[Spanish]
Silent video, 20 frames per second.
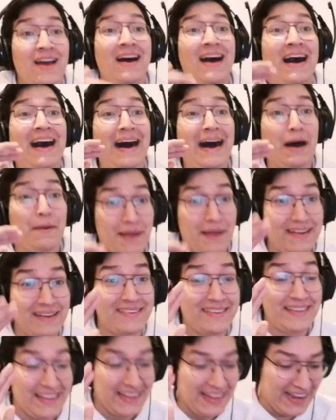A ver
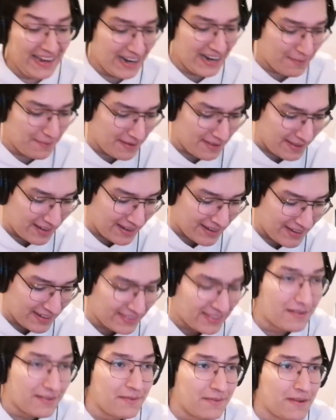si llega para Gelata
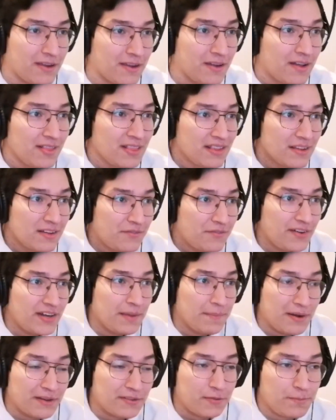el fin de
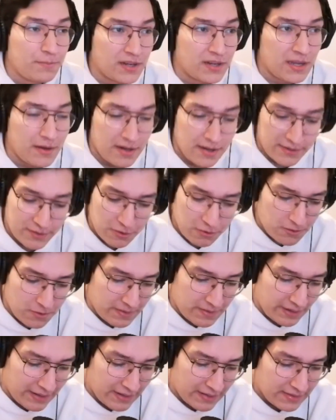marzo, porque el tío de
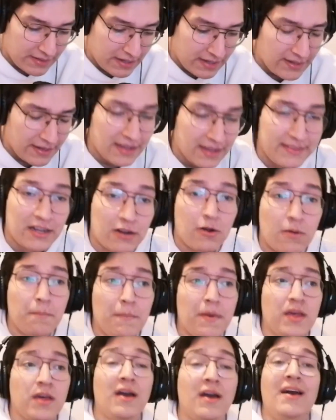Gelata ya, está con
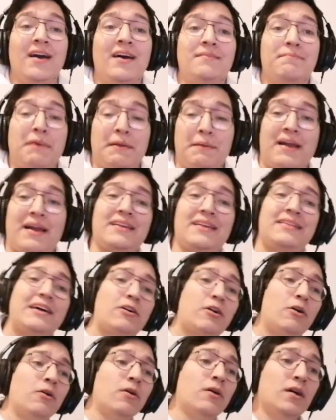medio. para está
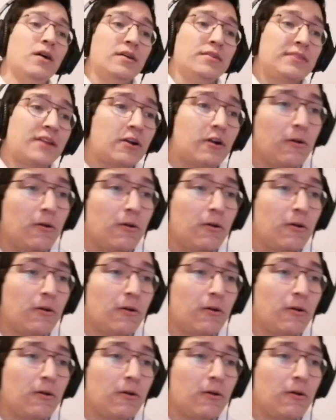con, está con